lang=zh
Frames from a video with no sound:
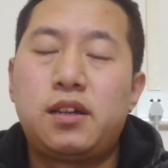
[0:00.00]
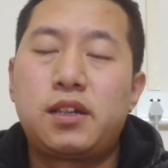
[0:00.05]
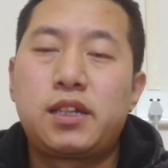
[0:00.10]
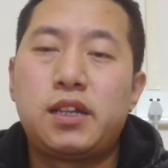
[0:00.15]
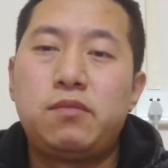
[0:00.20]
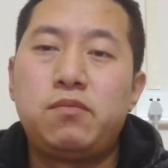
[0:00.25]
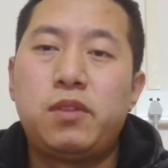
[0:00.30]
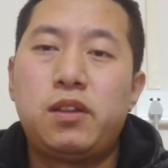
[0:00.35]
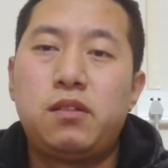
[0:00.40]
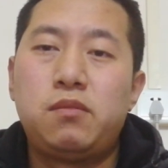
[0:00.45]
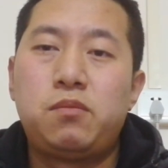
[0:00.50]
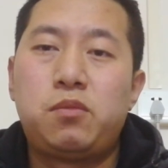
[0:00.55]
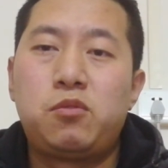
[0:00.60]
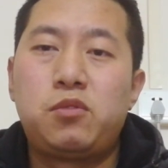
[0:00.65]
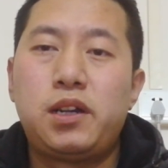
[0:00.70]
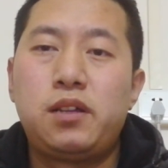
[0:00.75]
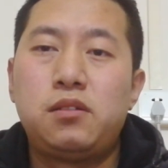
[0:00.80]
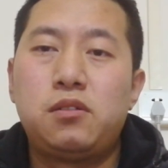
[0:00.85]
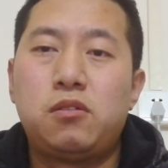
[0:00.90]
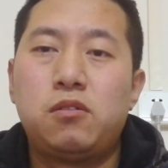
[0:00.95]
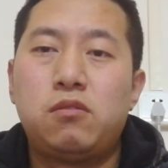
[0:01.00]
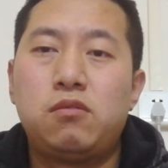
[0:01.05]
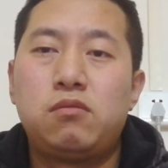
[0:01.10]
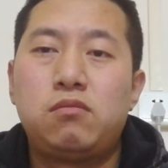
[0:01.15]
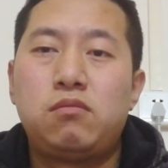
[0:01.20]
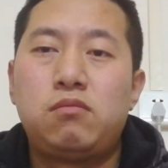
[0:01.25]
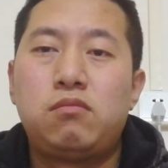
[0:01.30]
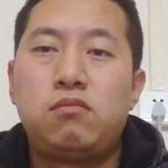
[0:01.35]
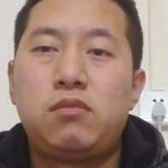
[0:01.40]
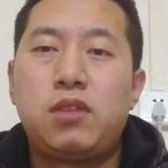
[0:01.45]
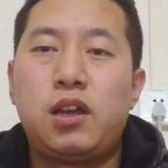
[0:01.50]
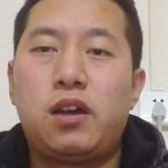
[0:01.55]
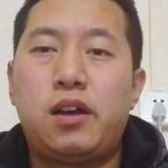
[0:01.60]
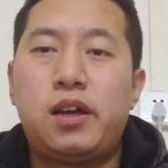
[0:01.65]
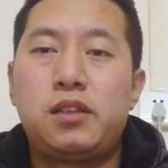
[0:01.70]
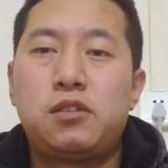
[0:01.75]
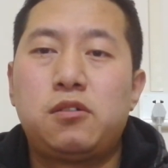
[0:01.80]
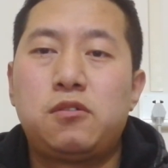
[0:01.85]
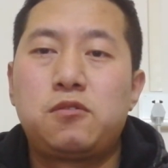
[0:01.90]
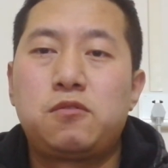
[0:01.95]
根本不认同两
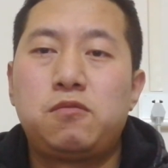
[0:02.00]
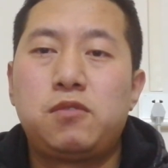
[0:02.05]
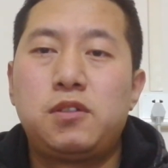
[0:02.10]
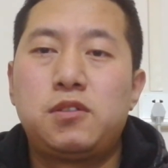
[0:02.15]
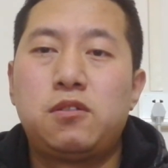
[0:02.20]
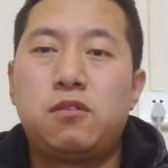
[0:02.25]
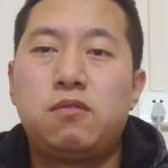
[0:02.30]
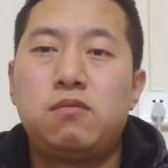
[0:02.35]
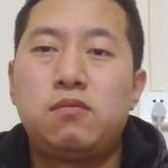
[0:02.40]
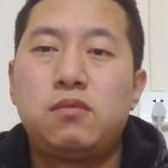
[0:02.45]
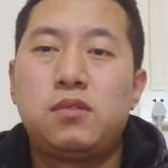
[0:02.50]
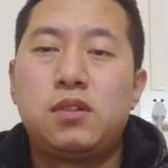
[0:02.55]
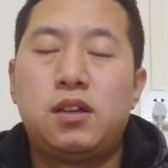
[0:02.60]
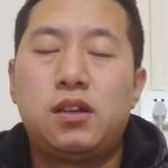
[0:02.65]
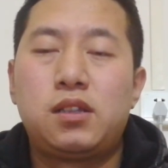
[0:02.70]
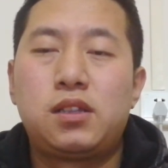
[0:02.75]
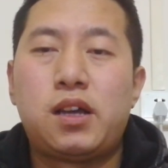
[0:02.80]
岸同属一中啊，